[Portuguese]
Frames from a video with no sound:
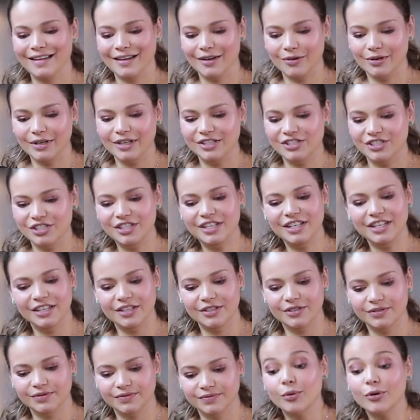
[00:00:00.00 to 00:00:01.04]
que é o leite
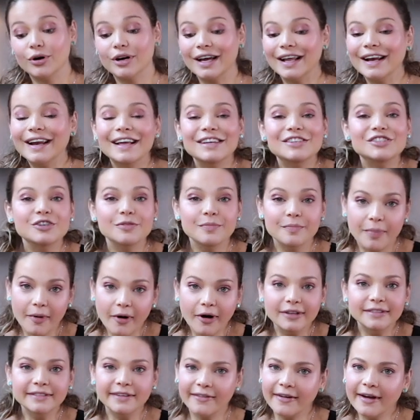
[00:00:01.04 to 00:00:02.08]
ninho. Porque leite em
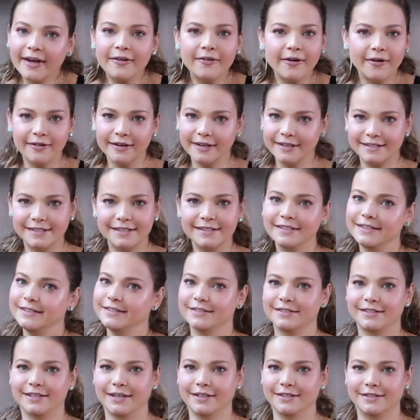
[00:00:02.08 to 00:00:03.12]
pó não é igual leite
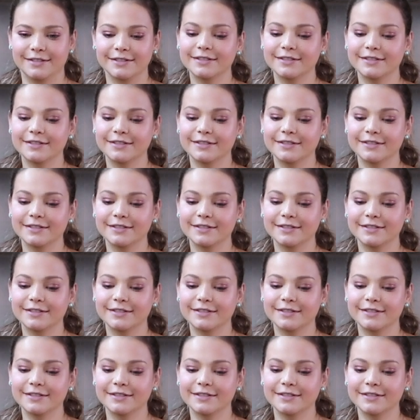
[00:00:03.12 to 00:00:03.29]
ninho, gente,